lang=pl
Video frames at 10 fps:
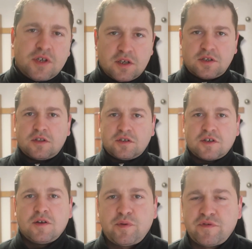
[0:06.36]
Ci jeszcze
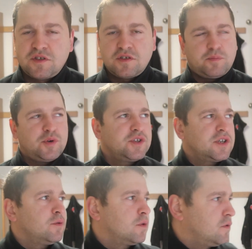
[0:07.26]
troszkę opowiedzieć o
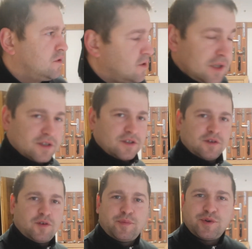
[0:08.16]
poniedziałku, to
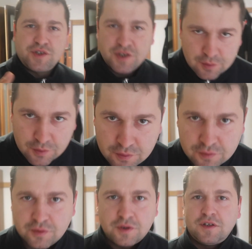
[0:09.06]
znaczy o poniedziałku,
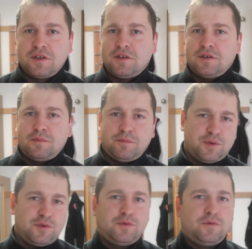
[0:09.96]
który
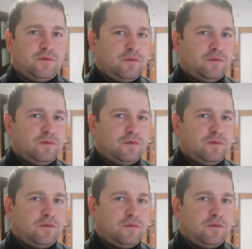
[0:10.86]
był...